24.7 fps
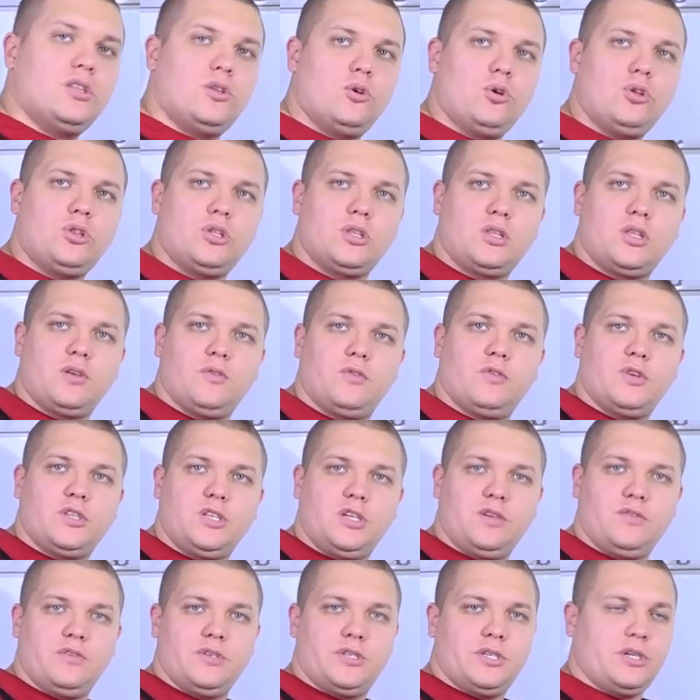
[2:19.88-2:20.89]
дает этой
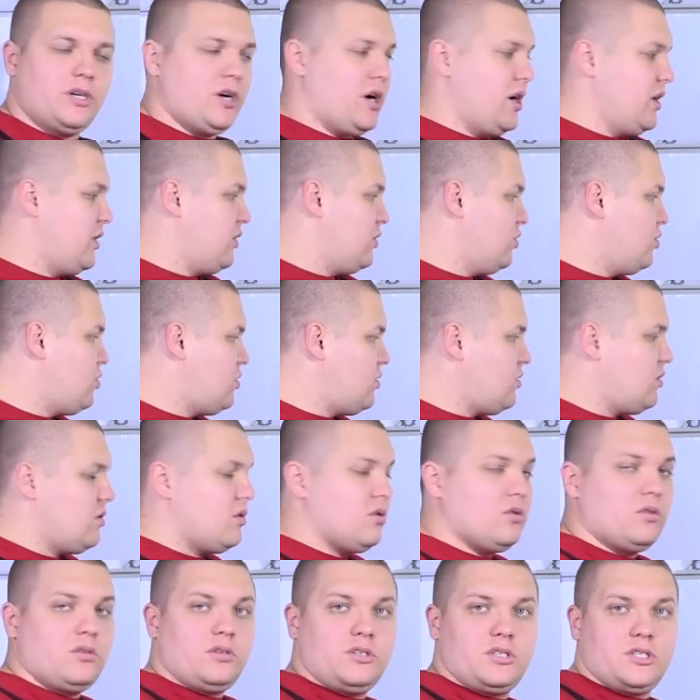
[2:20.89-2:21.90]
воде вытекать. Но,
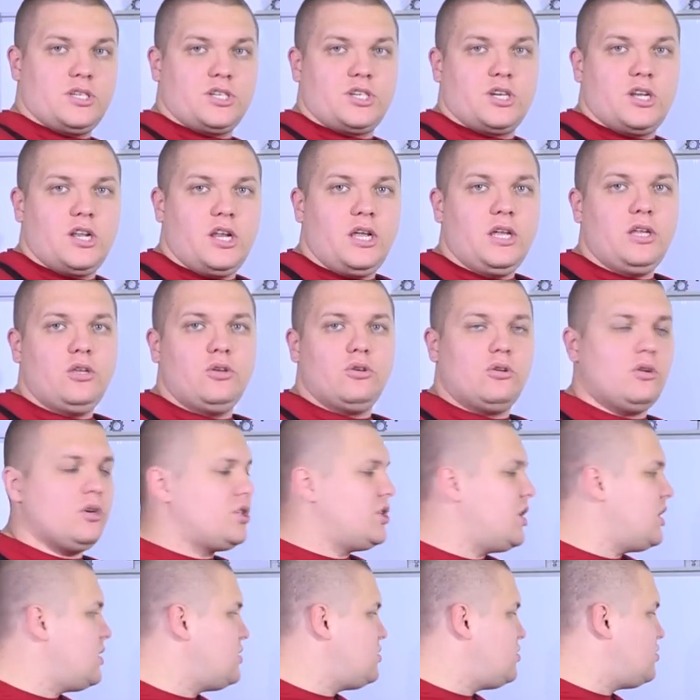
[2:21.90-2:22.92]
к сожалению или к
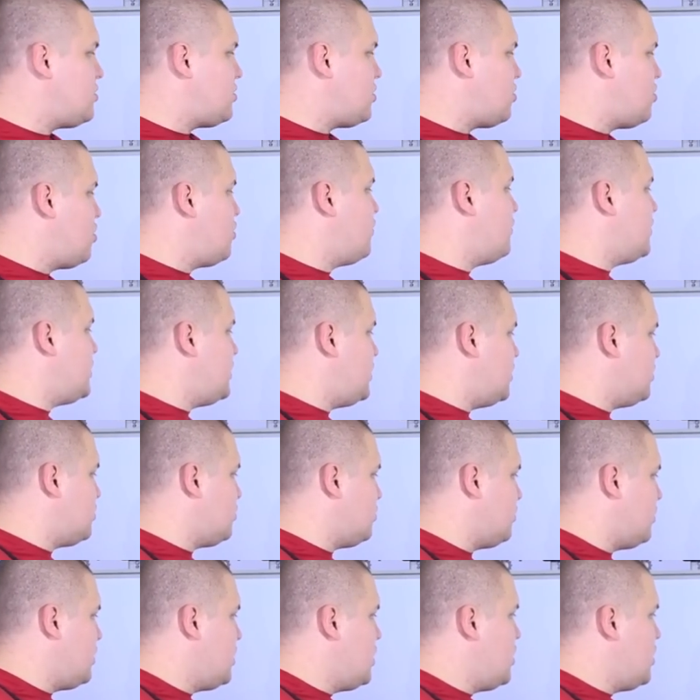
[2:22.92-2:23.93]
счастью, такого нету.